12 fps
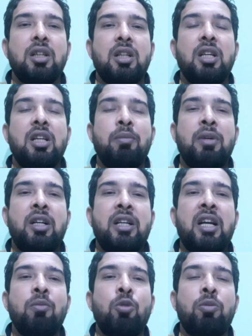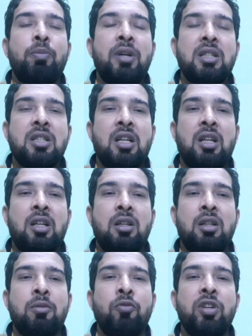कहीं अपना टाइम और पैसा ना
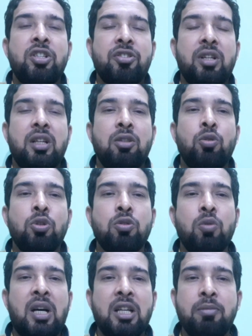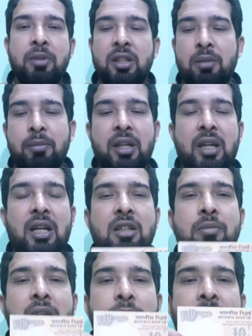वेस्ट करें दोस्तों आज में ये मेरे हाथ
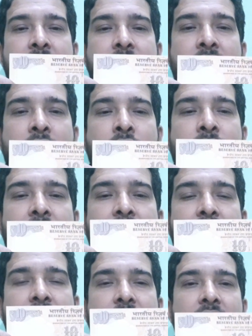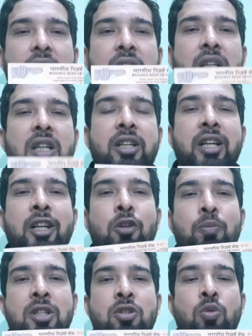में आप देख सकते हो फ्रेंड ये टेन
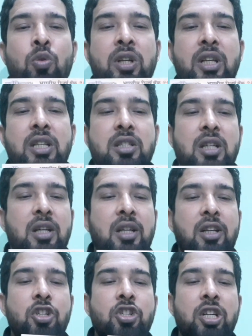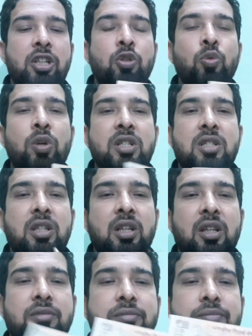रुपीज़ नोट है इसका कंडीशन यू है